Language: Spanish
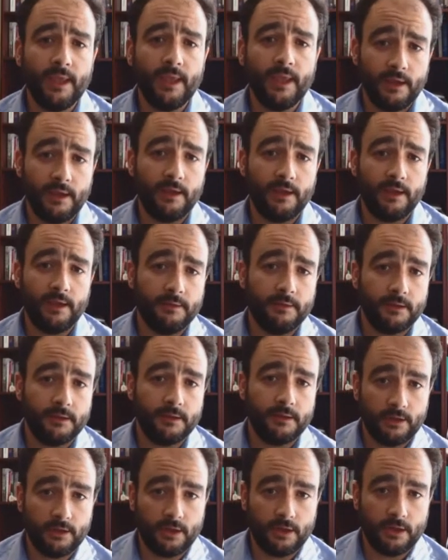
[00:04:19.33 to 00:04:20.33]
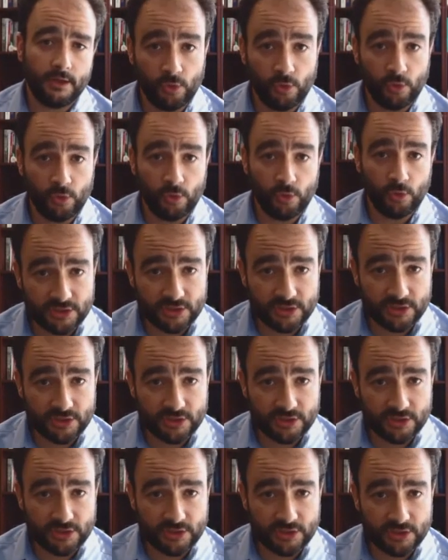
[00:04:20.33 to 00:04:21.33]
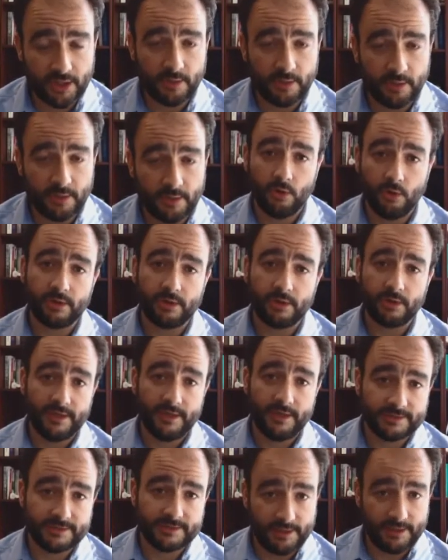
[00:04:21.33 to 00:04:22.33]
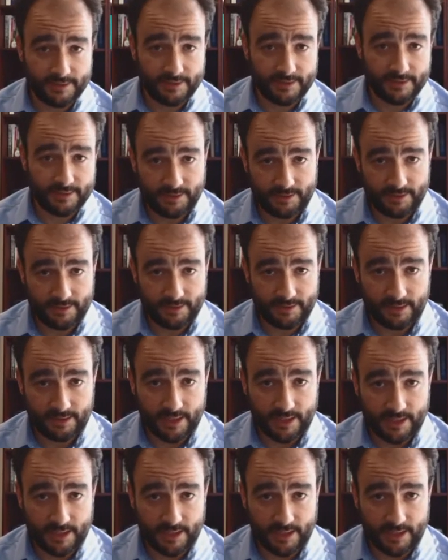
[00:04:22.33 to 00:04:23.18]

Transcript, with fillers: eh, inundaciones porque se, se,